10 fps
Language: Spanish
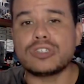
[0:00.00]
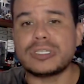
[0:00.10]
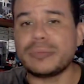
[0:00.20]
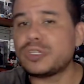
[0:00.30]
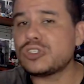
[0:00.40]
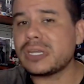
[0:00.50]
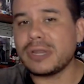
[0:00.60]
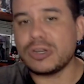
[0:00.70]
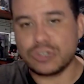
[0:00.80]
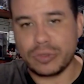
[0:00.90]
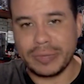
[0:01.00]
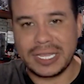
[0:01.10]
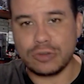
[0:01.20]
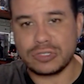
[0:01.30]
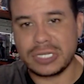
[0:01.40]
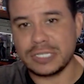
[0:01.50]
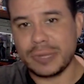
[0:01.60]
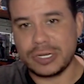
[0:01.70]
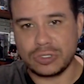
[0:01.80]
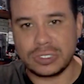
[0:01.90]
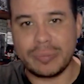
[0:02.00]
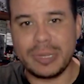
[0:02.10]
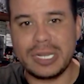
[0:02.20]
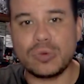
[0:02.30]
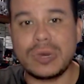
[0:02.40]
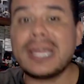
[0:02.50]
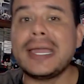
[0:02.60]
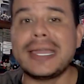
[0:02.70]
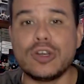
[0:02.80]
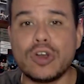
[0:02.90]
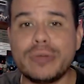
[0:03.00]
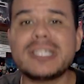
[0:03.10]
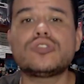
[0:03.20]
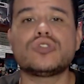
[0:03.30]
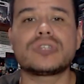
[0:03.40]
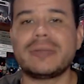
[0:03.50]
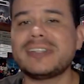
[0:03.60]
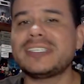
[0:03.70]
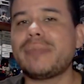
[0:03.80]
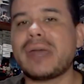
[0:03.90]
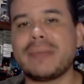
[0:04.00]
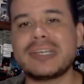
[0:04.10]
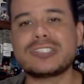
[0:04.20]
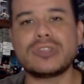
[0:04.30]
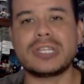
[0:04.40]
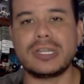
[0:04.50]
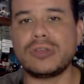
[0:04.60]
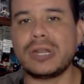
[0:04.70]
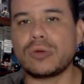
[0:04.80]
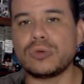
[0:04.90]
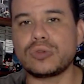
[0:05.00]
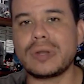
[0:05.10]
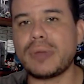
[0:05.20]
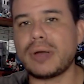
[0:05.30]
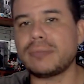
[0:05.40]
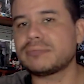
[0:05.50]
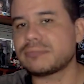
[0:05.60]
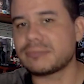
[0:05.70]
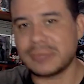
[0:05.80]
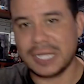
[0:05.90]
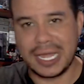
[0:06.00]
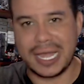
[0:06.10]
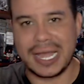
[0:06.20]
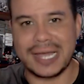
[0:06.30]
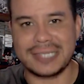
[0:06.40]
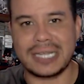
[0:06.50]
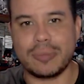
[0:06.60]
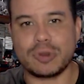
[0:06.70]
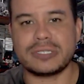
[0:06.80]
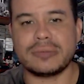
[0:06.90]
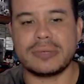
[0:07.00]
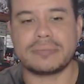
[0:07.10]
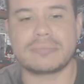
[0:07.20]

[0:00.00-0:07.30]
los invito a escribir en los comentarios qué les pareció esta película y no olviden suscribirse para más contenido de la cultura pop. Hasta la próxima.